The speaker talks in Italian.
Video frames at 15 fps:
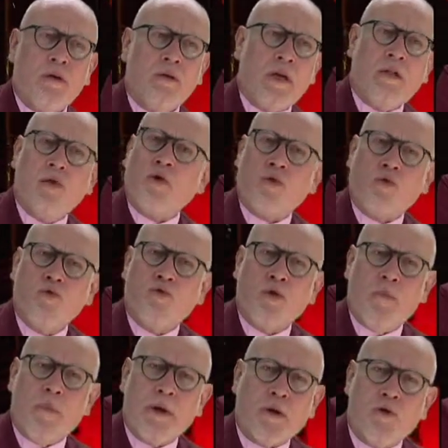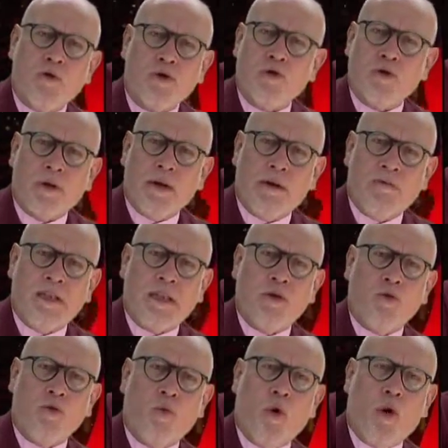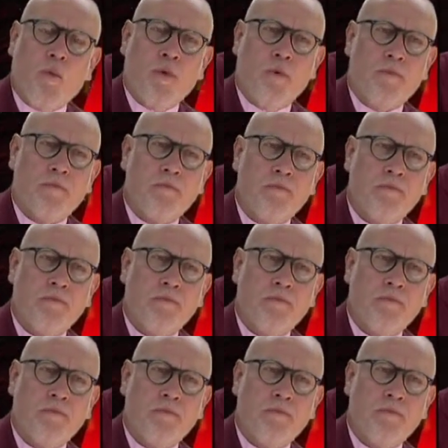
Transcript: dentro tutto il percorso della vita di un uomo.